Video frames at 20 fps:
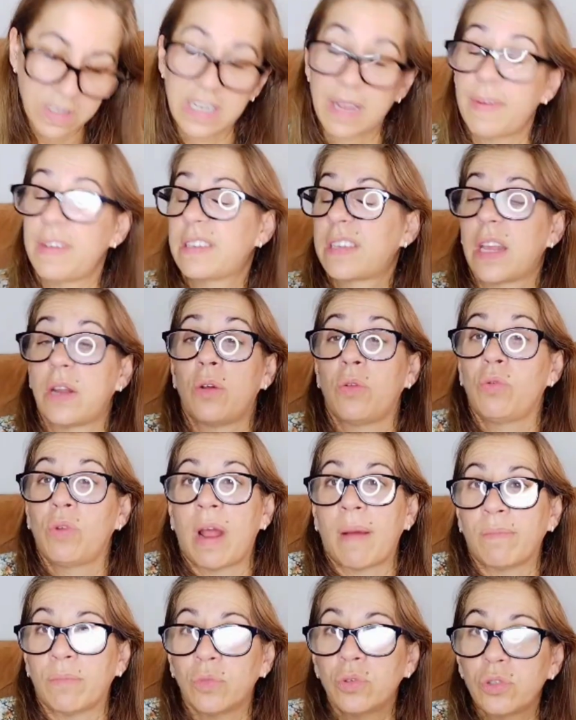sabéis que no
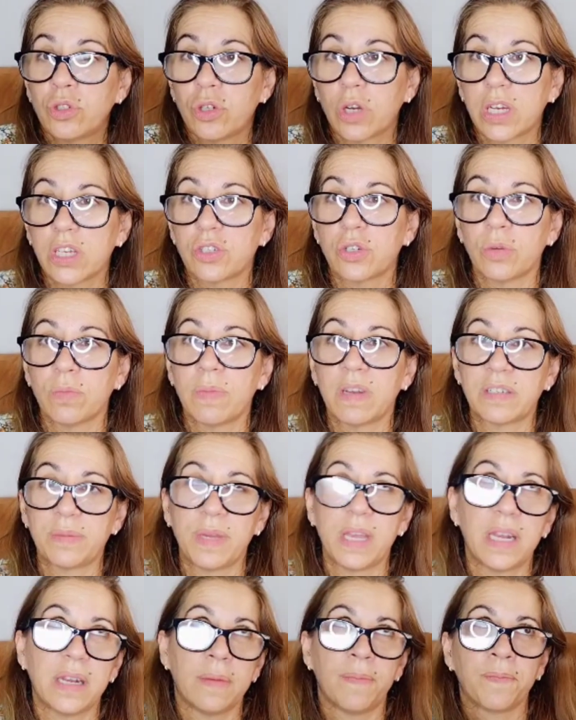duran mucho, que son más
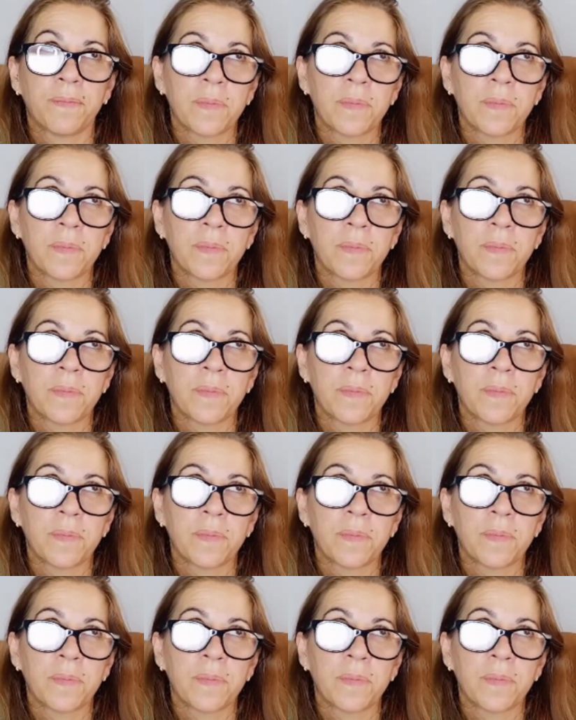bien